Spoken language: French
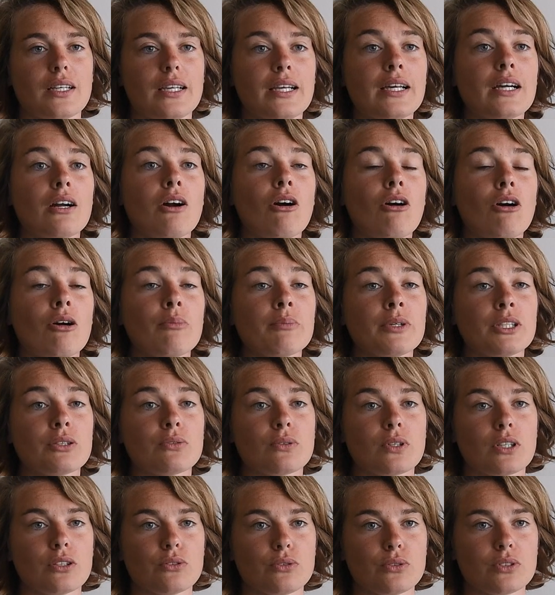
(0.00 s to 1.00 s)
Les grands
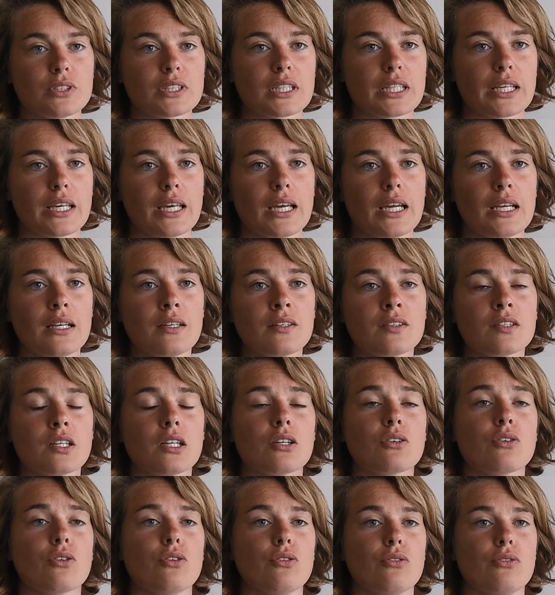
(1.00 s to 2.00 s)
métaux industriels,
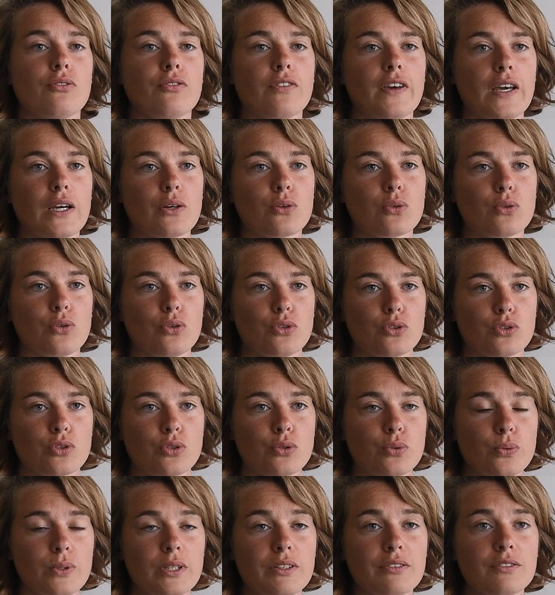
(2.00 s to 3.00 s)
tels que le fer ou
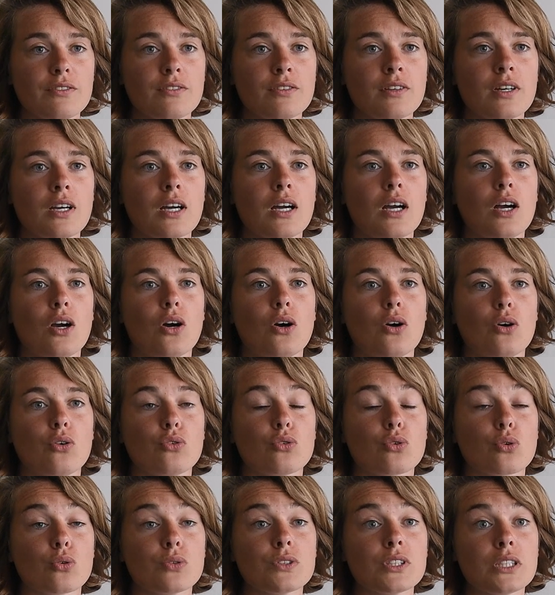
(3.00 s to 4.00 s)
le cuivre,
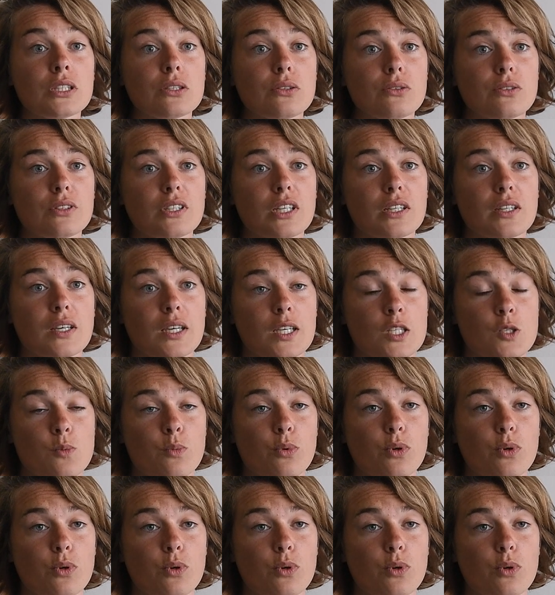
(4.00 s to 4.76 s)
continuent d'être